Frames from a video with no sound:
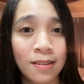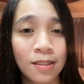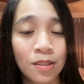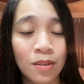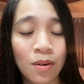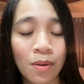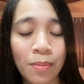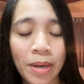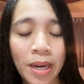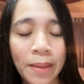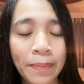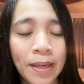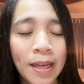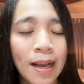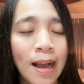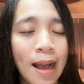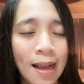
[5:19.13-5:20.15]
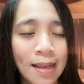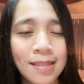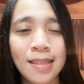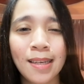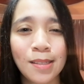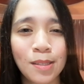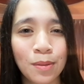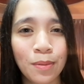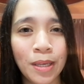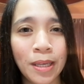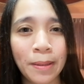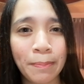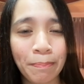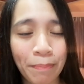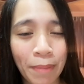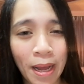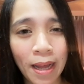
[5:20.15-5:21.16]
So, marami kang
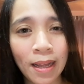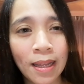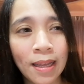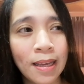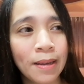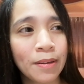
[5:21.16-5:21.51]
aasikasuhin pa